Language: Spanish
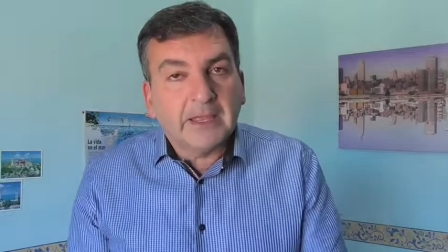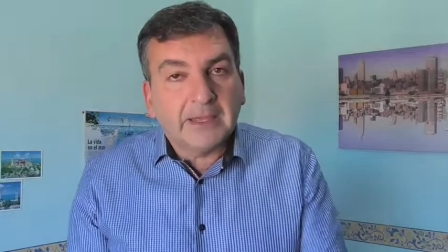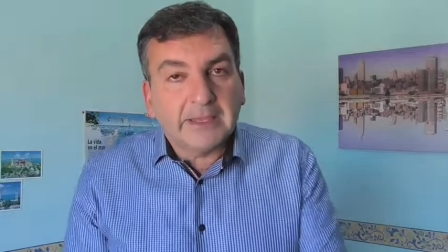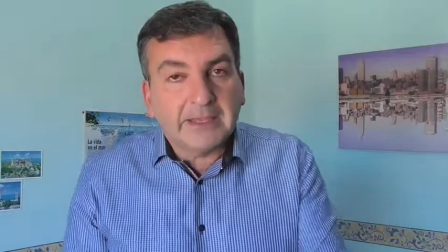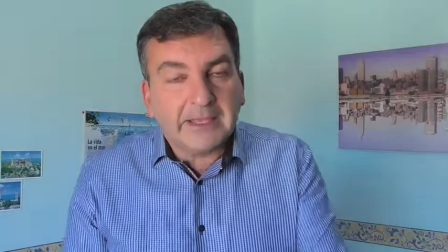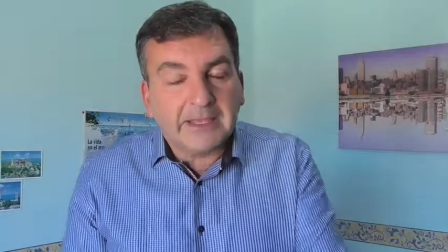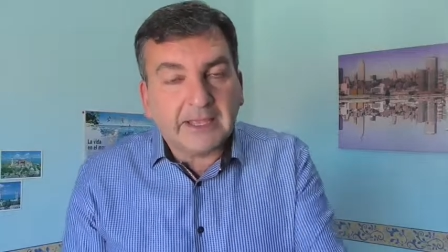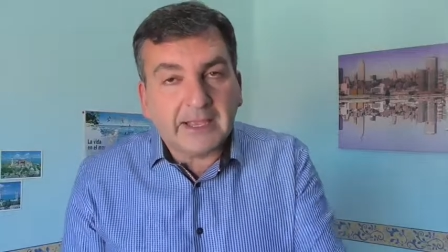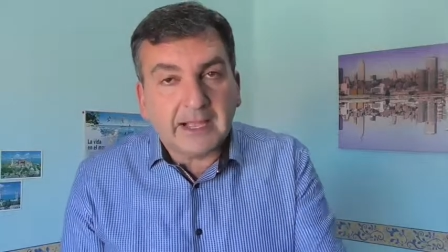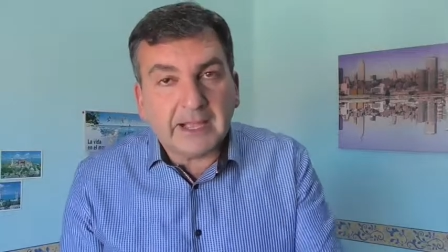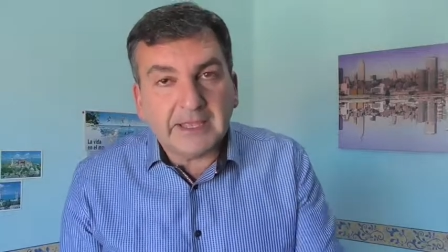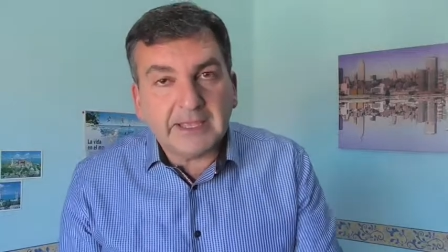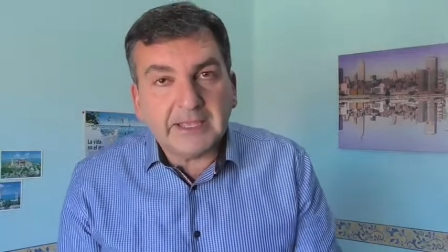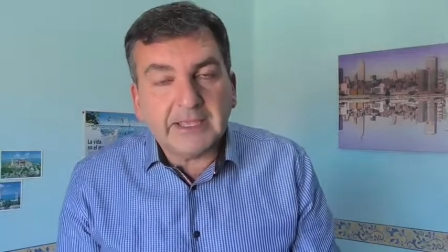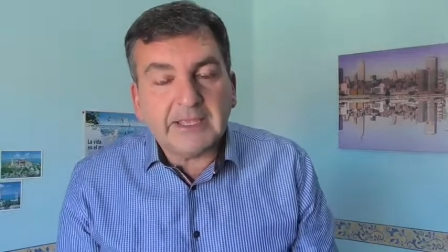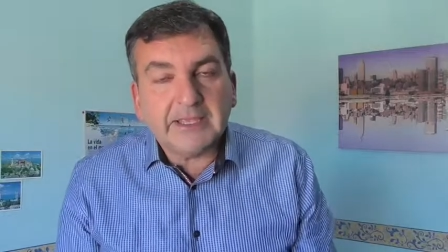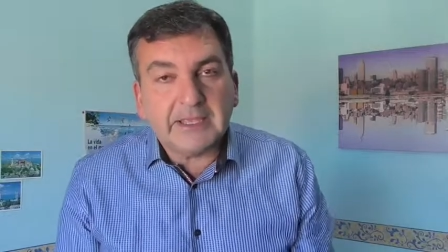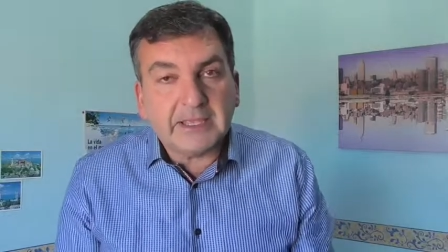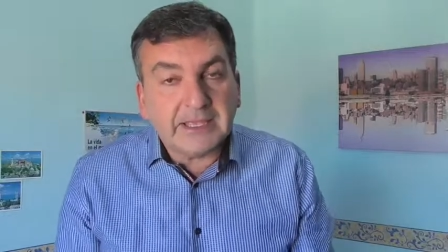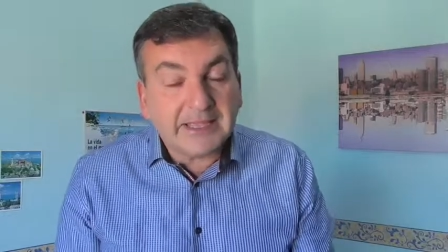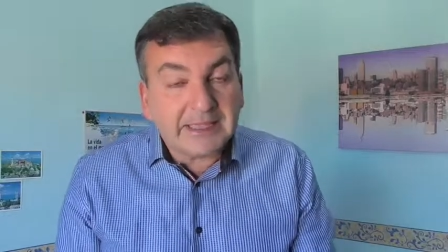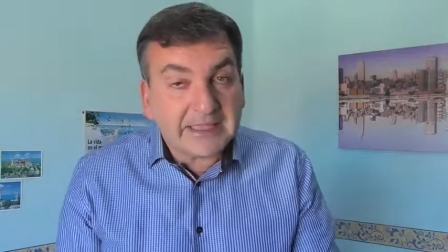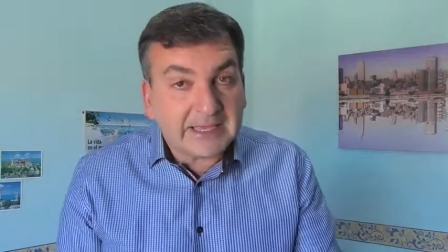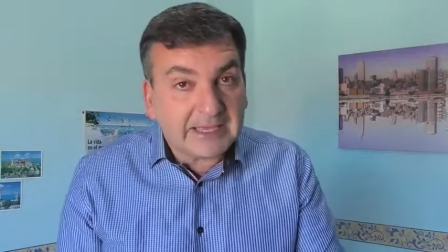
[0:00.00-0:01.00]
Llegué
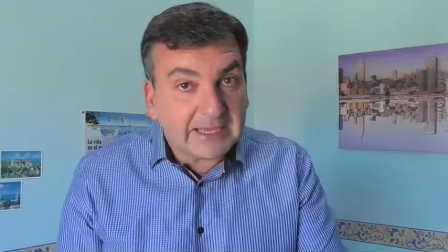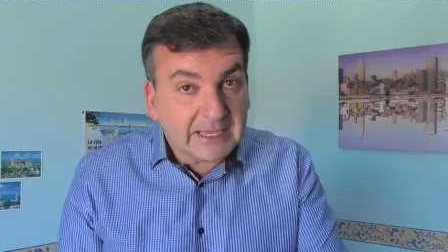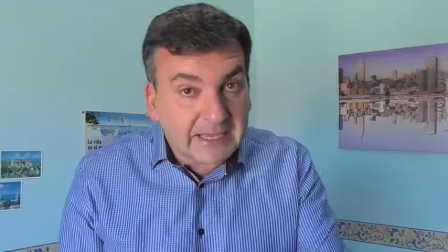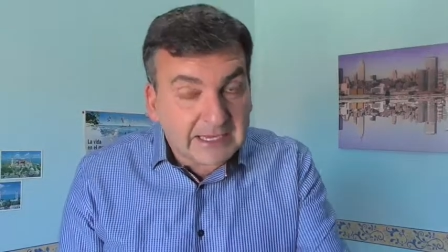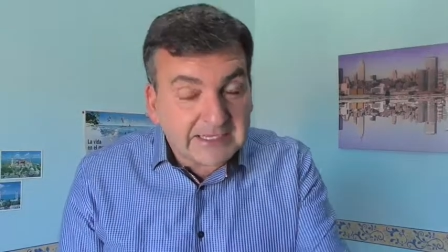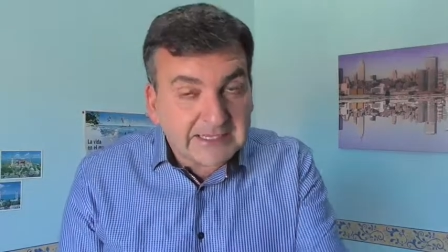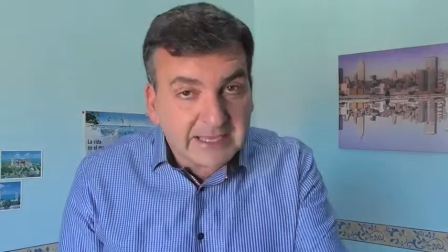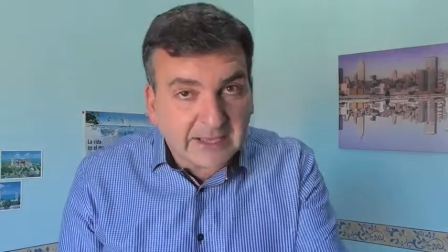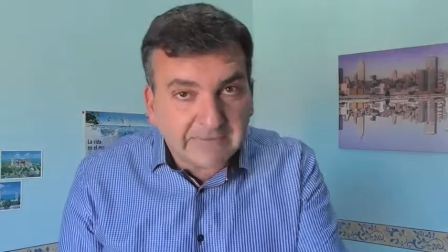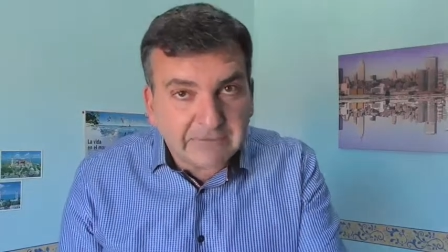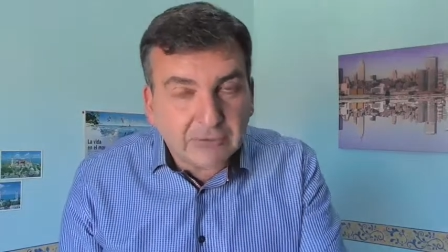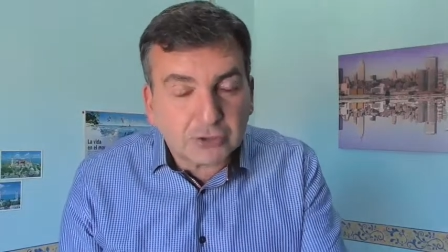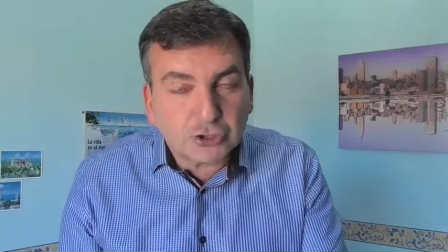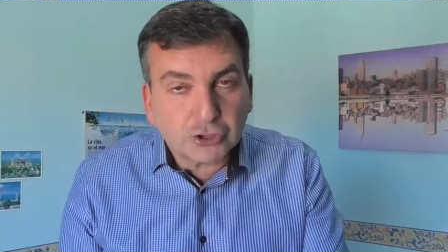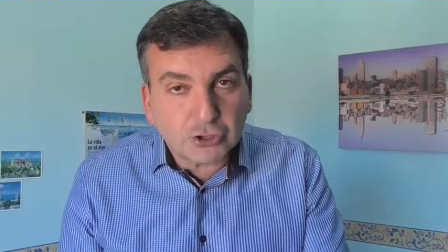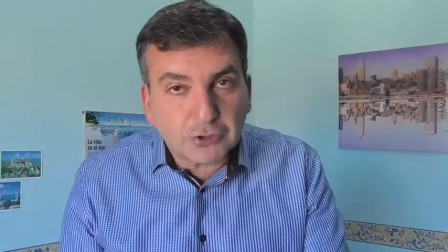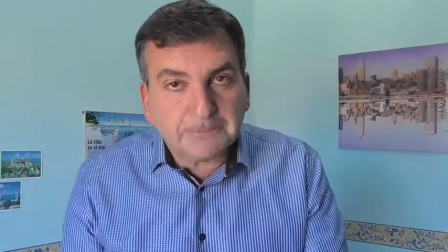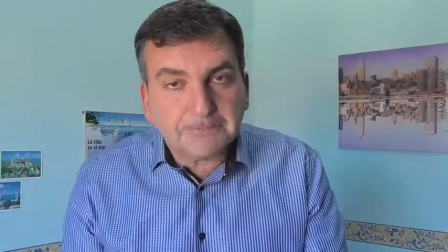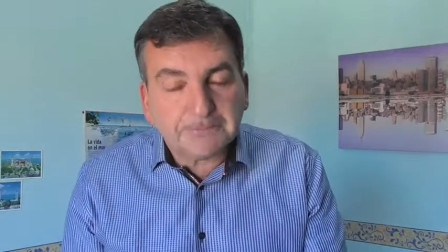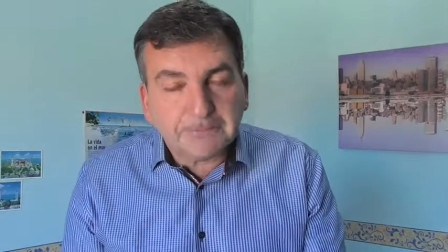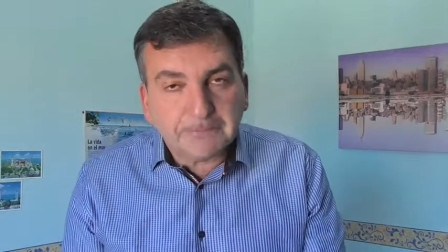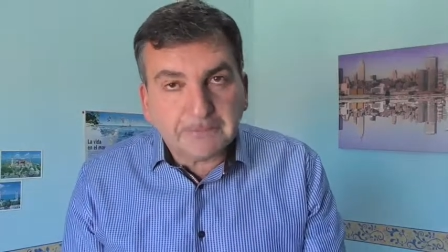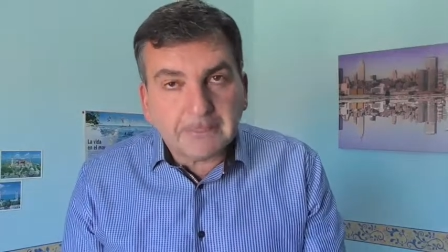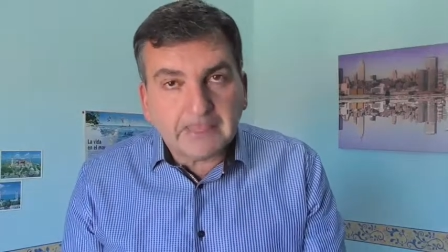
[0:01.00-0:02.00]
allí, hice esta
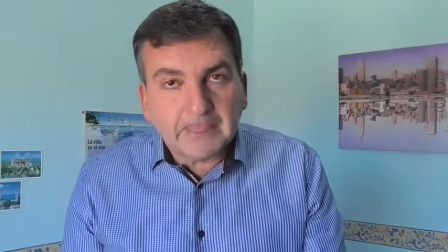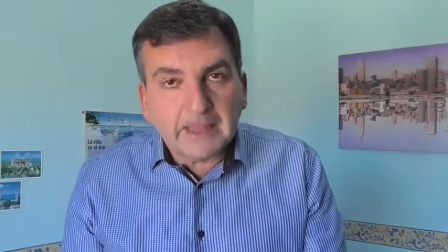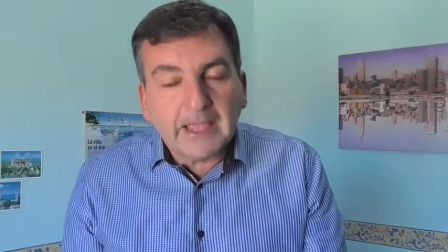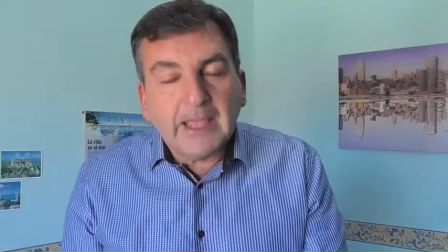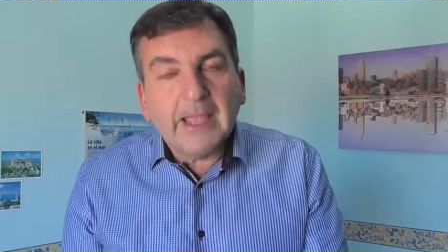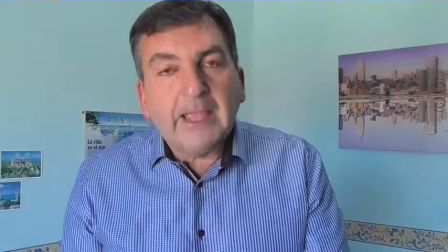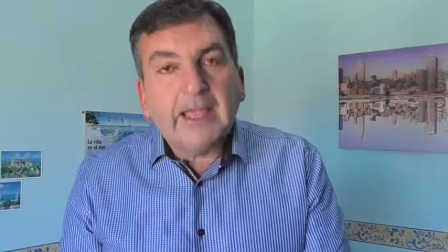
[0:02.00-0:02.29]
foto,